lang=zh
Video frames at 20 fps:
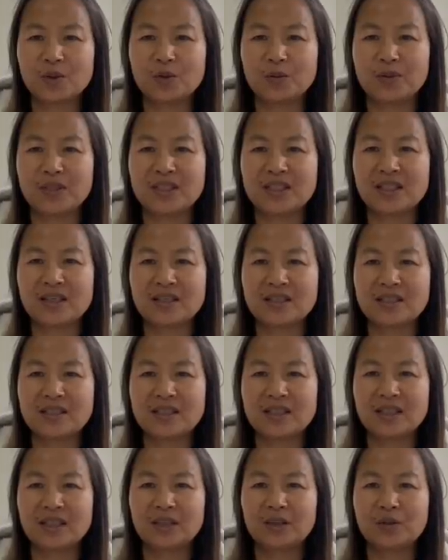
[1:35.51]
我们知道这
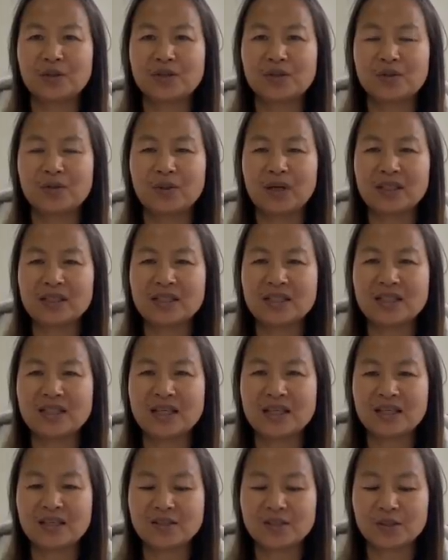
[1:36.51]
些呢都是王岐
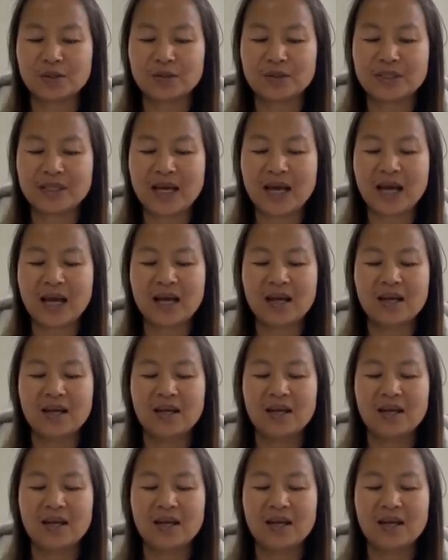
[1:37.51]
山的手下，